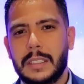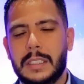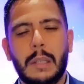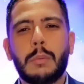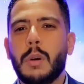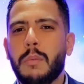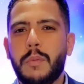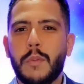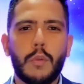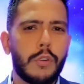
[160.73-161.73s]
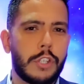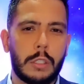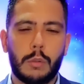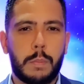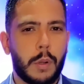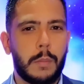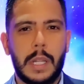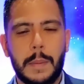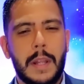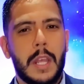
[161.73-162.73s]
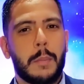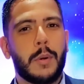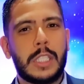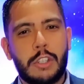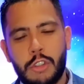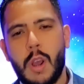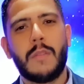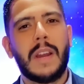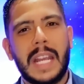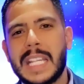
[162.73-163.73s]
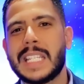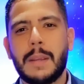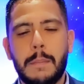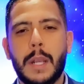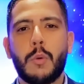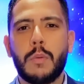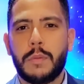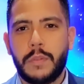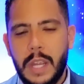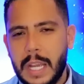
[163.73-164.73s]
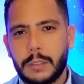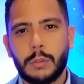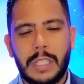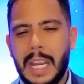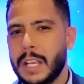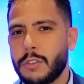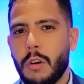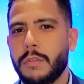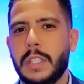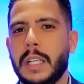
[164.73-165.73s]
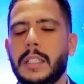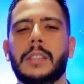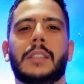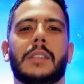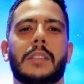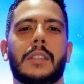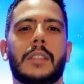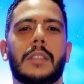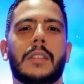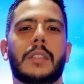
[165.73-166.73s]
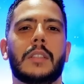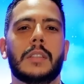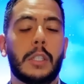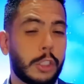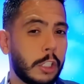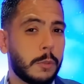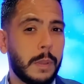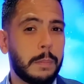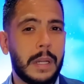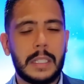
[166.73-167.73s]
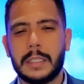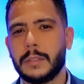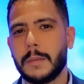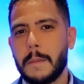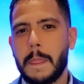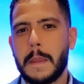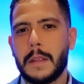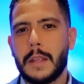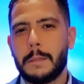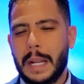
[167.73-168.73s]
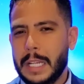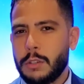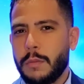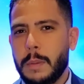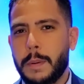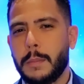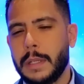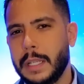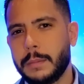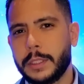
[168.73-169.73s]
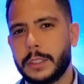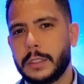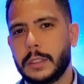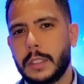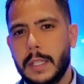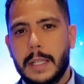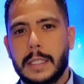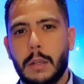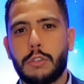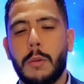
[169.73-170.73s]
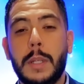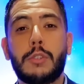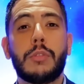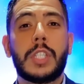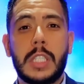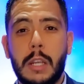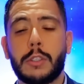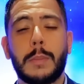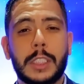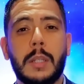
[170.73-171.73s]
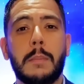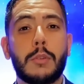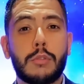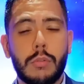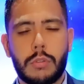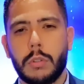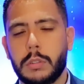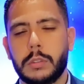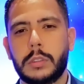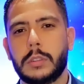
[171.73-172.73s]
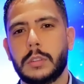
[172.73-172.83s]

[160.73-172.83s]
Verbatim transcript: Então não fuja do problema, porque só vai receber governo quem resolve eles. Deus está te preparando para resolver problemas, não somente os seus, mas também os dos outros.